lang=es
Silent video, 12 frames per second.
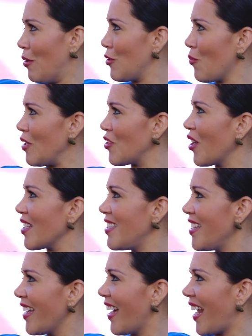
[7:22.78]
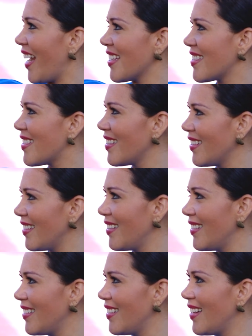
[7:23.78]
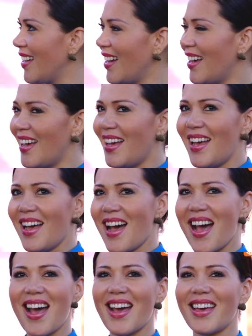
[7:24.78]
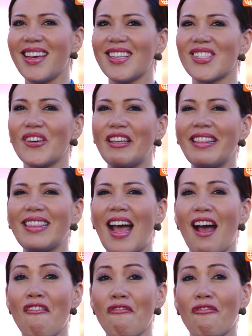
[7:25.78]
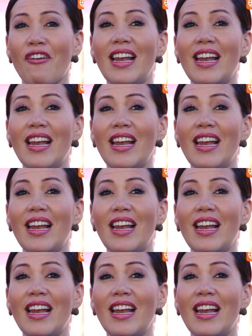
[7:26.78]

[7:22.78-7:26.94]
Por supuesto que sí, ¿qué crees? Ay, soy tan